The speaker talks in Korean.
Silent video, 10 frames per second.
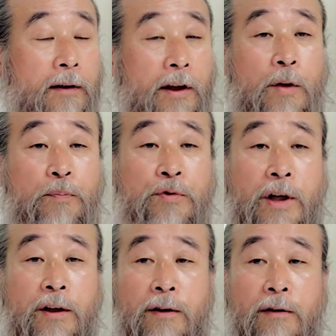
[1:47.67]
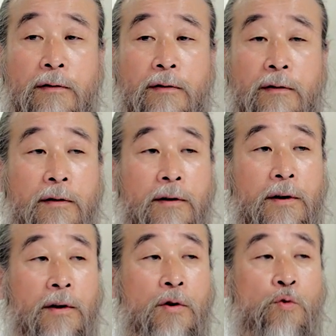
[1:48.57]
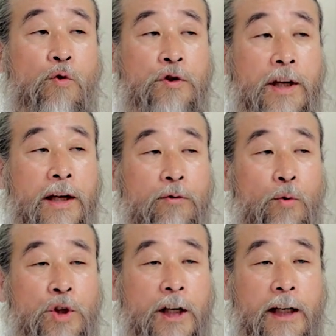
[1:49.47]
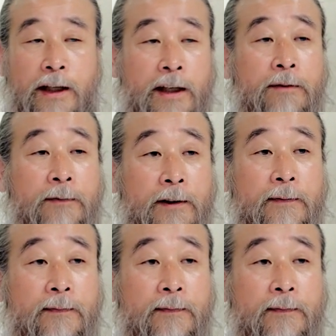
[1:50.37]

이 부산은 국제의 도시가 돼야 됩니다.